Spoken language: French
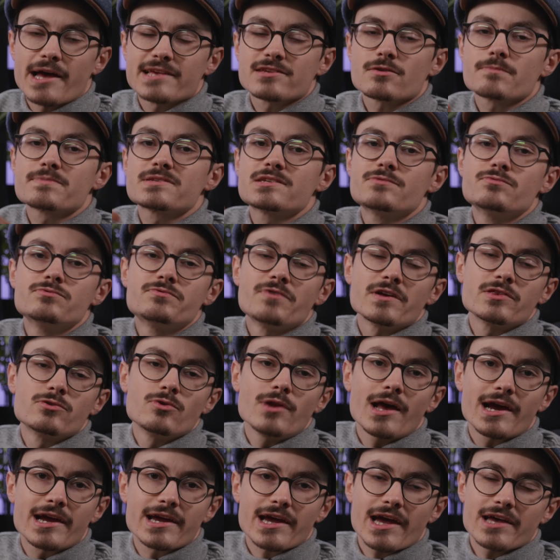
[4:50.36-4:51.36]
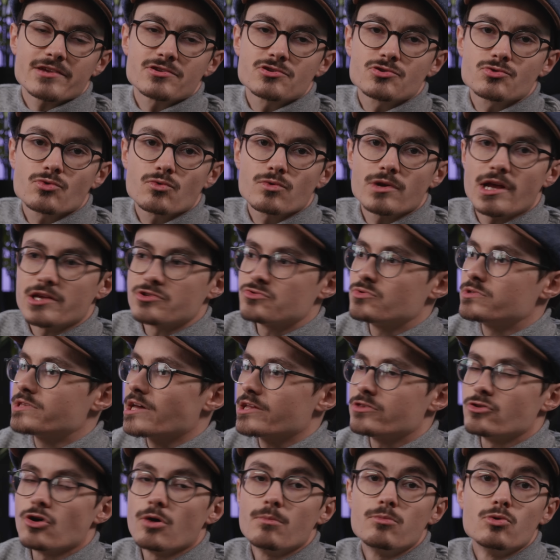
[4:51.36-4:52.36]
Par exemple, si vous faites de la création, la
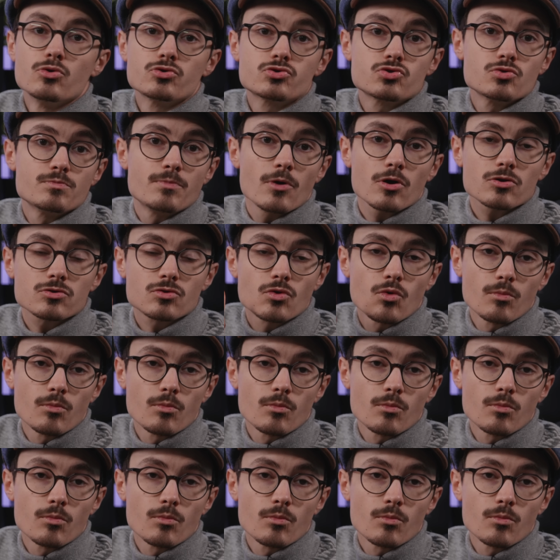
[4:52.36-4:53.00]
suite Adobe le supporte